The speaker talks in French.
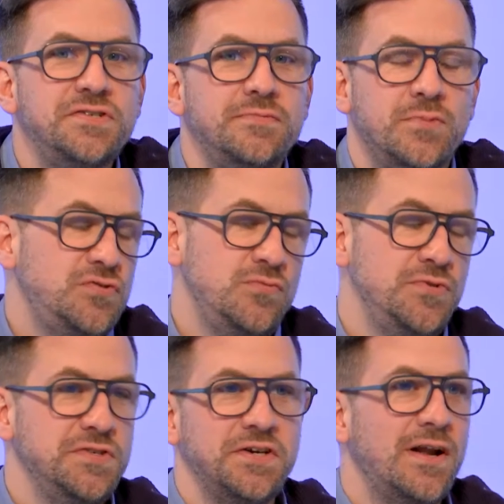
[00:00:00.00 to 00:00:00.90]
je
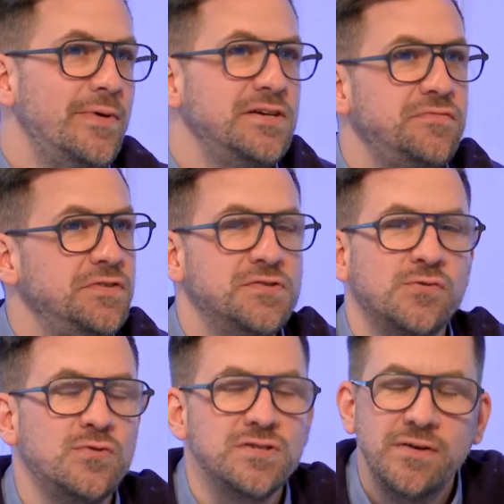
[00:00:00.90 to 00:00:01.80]
suis, musicien à la base, j'ai fait des
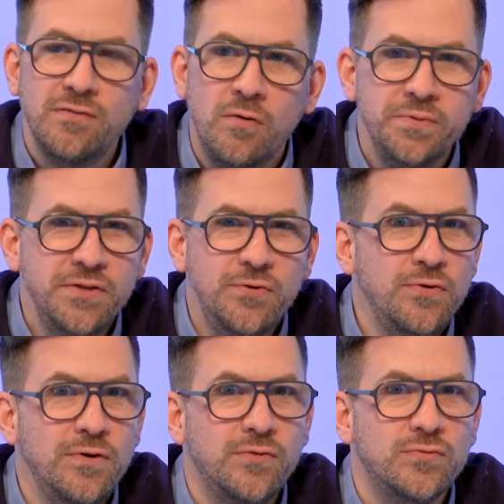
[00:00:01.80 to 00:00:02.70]
mhm. conservatoire en
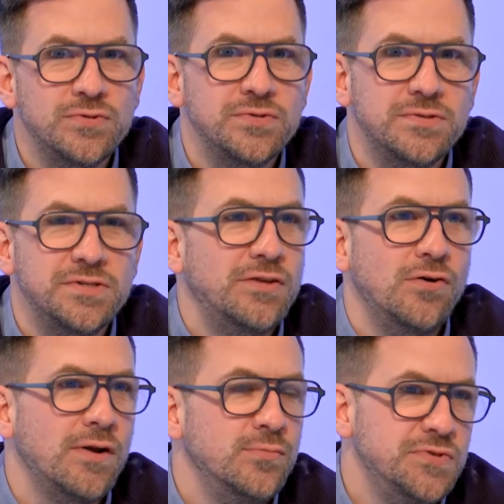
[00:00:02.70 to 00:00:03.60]
piano, euh, donc
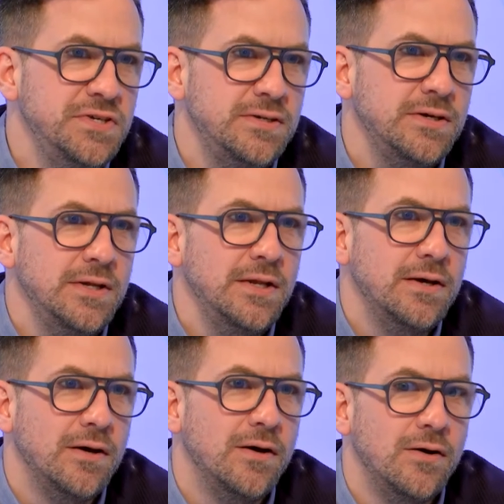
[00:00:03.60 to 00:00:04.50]
j'adore la musique
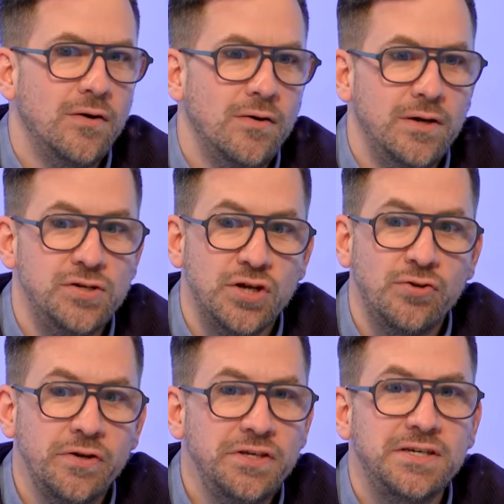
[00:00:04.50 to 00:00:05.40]
et
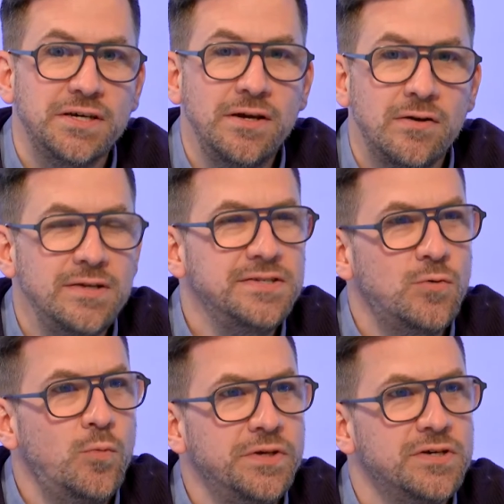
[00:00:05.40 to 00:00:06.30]
j'adore les geekeries. Alors là
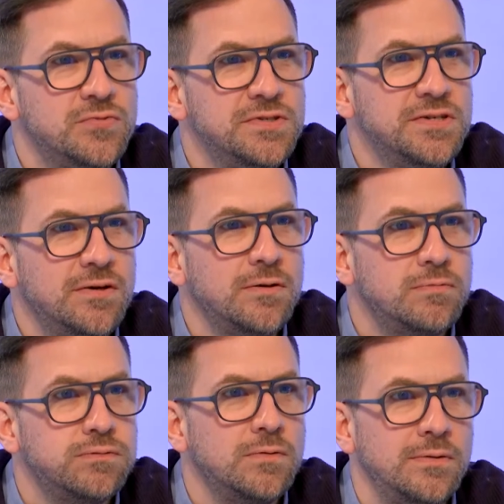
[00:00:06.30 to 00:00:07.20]
c'est compliqué, choisir.
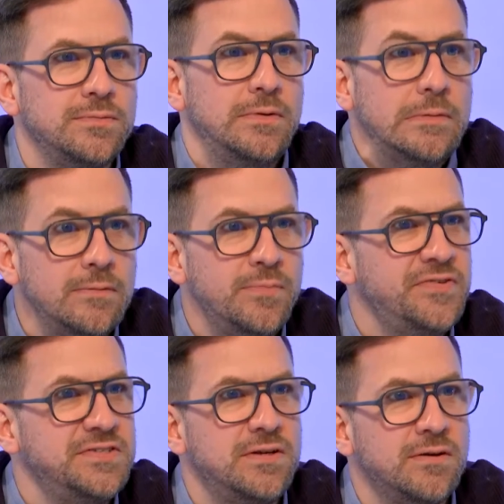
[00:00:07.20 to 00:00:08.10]
Ah.
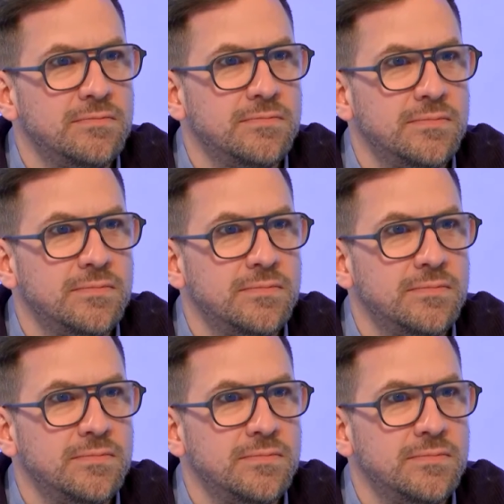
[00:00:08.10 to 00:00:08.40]
Pas facile. Hein.